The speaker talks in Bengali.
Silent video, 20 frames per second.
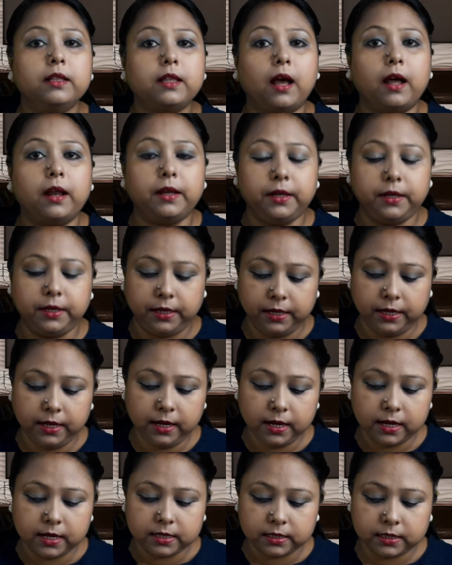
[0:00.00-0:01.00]
তারিকি
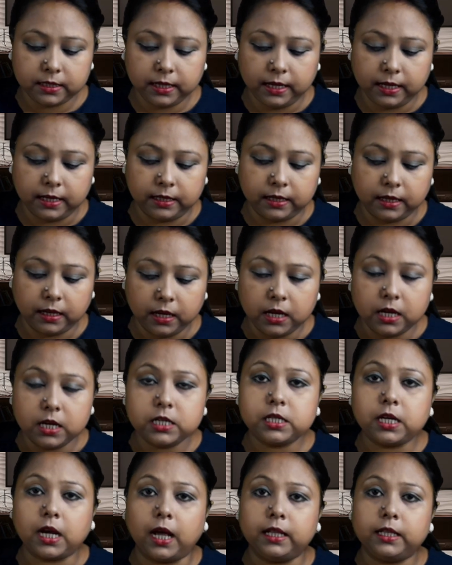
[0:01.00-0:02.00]
সিদ্ধ
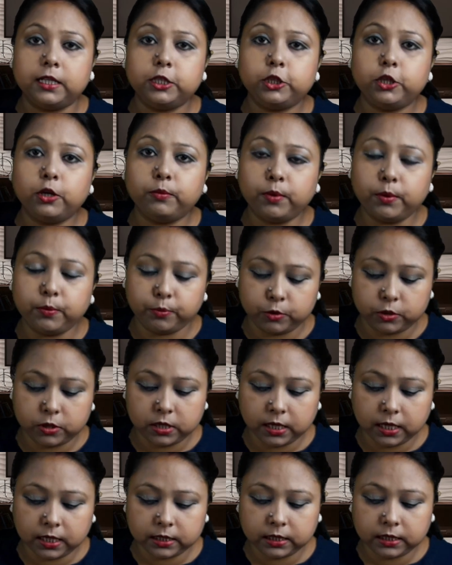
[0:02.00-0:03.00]
সাঁত্রিশ নম্বর
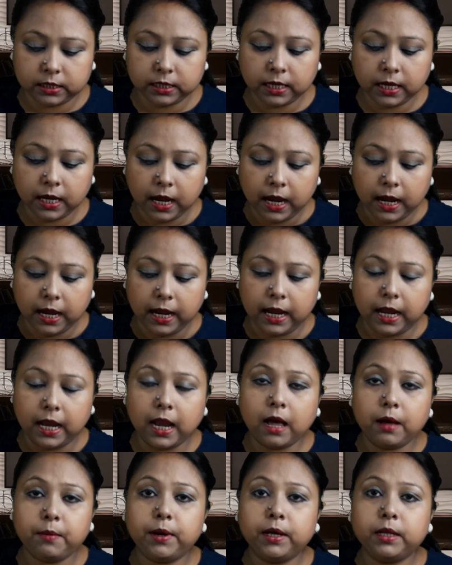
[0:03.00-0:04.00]
প্রশ্নে যাচ্ছি
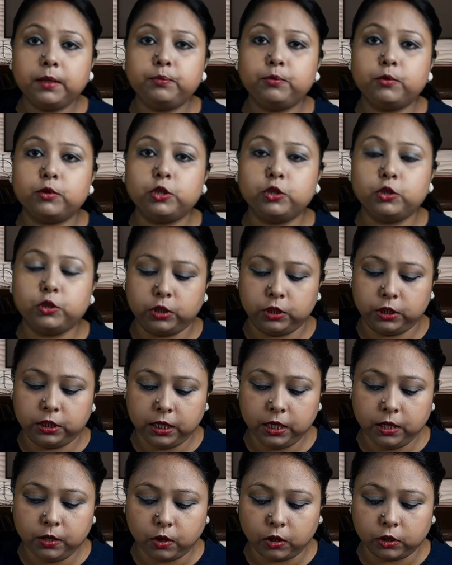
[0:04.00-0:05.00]
এলাহাবাদ
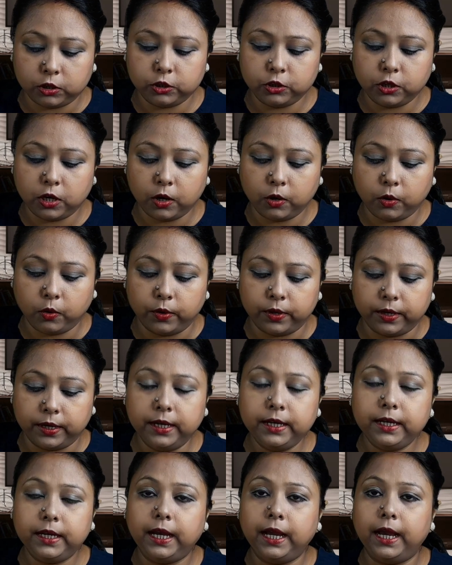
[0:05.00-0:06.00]
প্রশস্তি রচনা
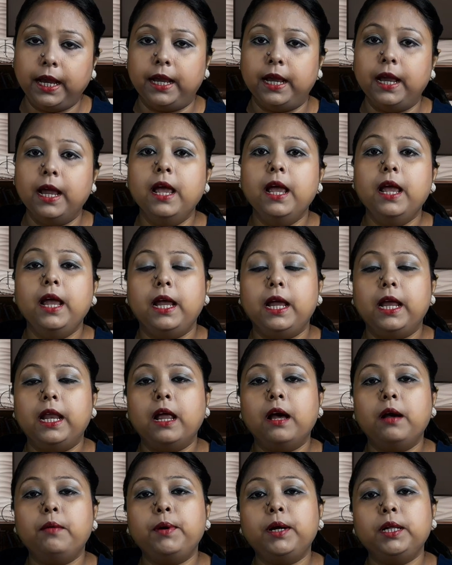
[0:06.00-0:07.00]
করেন কে
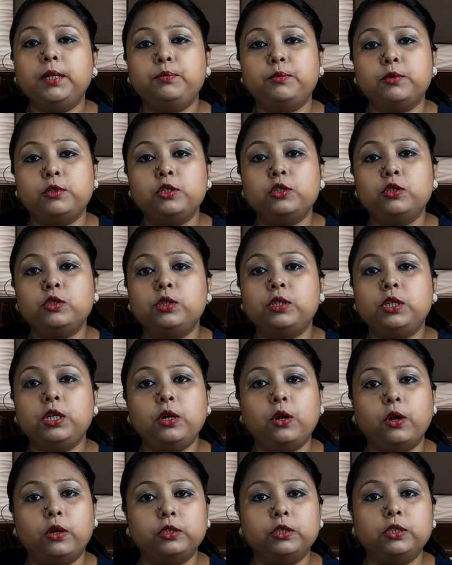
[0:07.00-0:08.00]
এলাহাবাদ প্রশস্তি
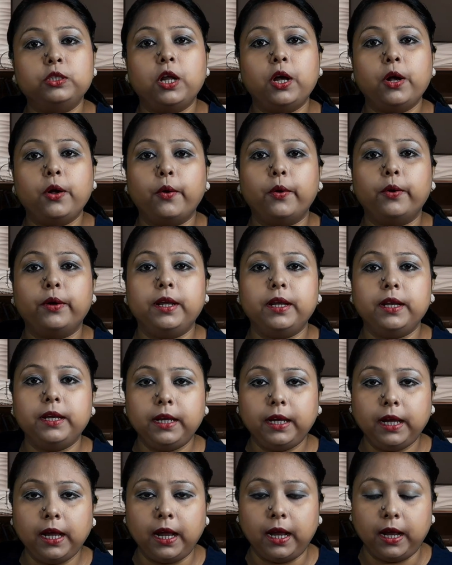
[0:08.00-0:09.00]
রচনা করেন
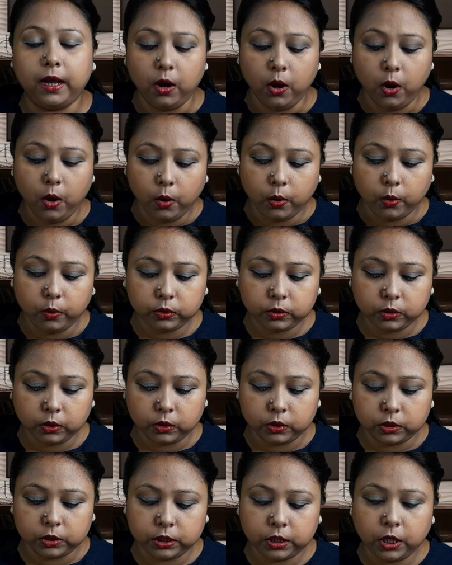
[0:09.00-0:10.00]
কে উত্তর
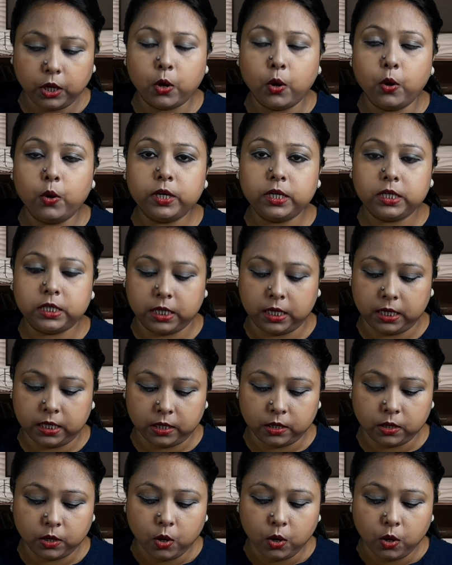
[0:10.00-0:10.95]
হচ্ছে হরিসেন